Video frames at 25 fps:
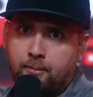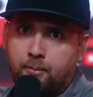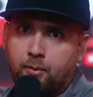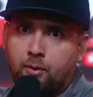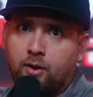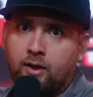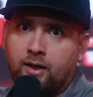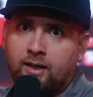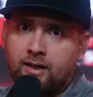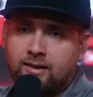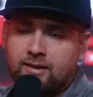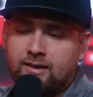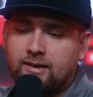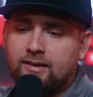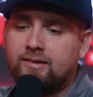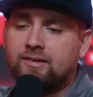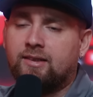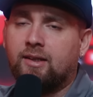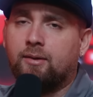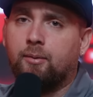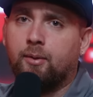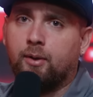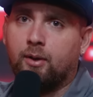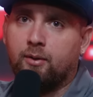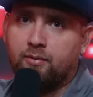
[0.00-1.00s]
Porque
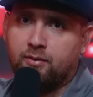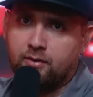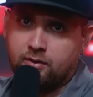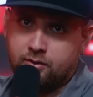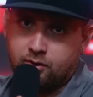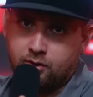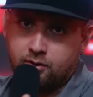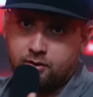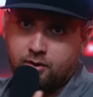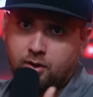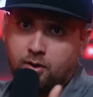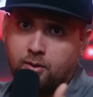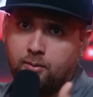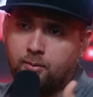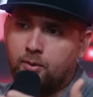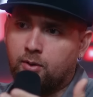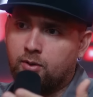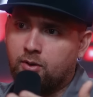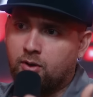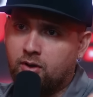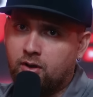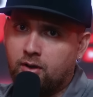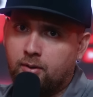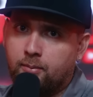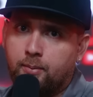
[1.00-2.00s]
se benefició de los
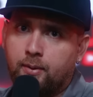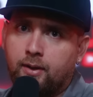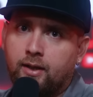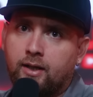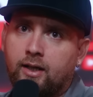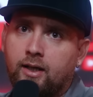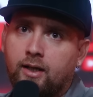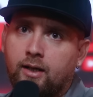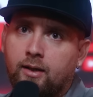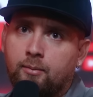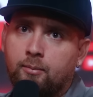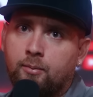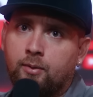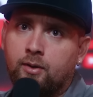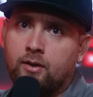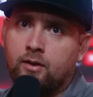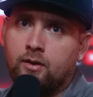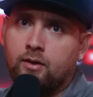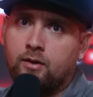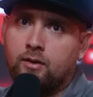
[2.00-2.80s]
votos del PRM